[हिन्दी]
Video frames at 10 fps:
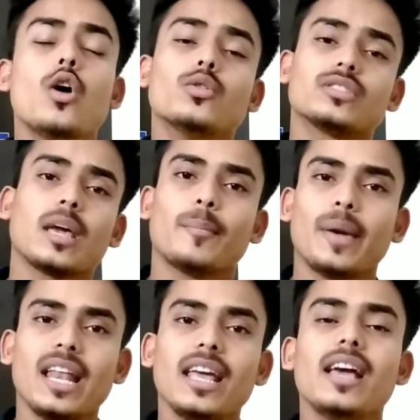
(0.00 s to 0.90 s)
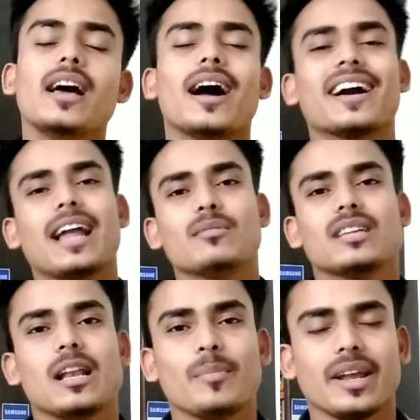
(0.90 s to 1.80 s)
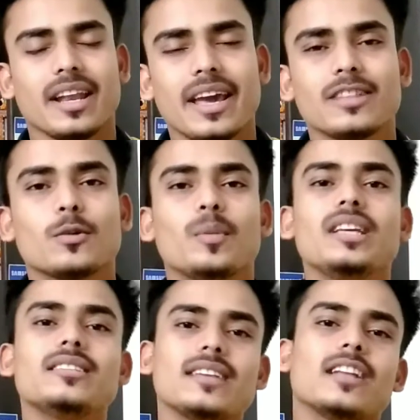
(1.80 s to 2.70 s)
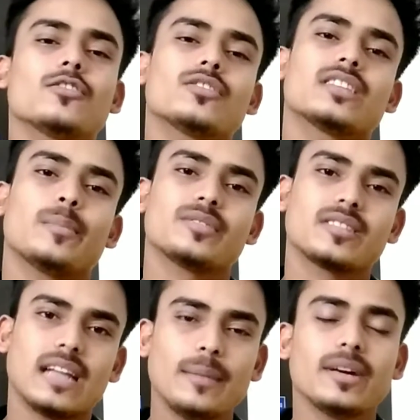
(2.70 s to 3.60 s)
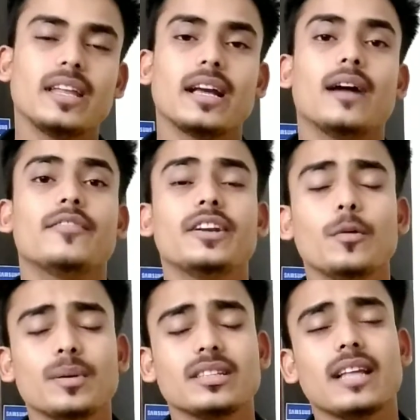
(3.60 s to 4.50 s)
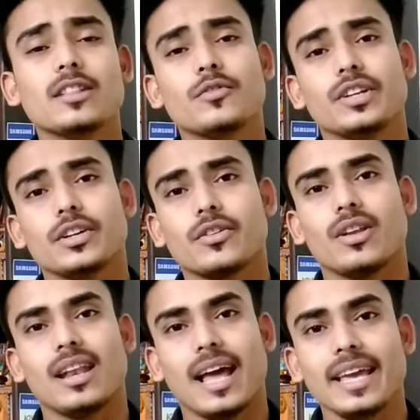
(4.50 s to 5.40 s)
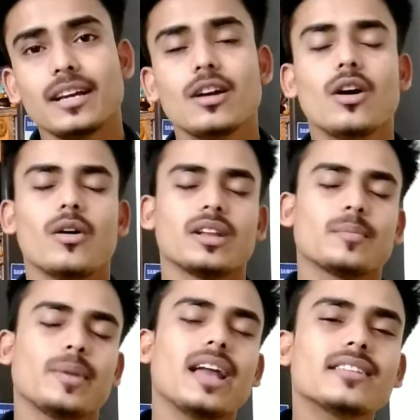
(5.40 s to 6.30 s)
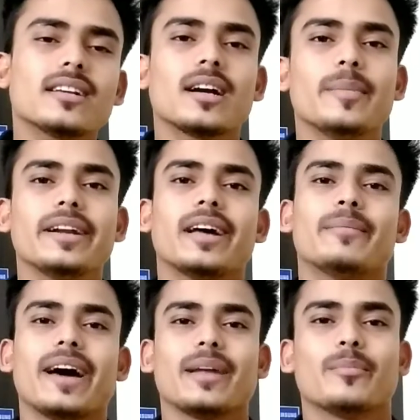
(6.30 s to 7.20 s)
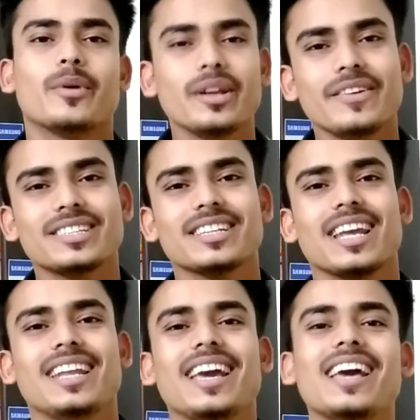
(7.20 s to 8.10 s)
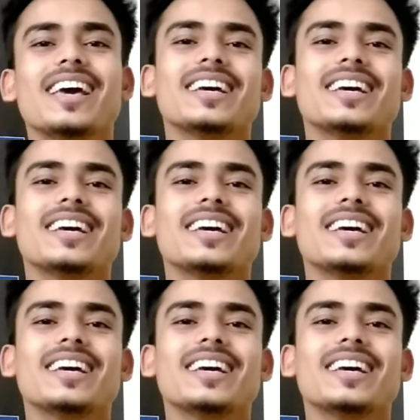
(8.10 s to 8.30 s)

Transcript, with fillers: उसके पहले अगर आप चैनल पे नए हैं तो प्लीज चैनल को सब्सक्राइब करिएगा वीडियो पसंद आए तो वीडियो को लाइक और एक प्यारा सा कमेंट हमारे मोटिवेशन के लिए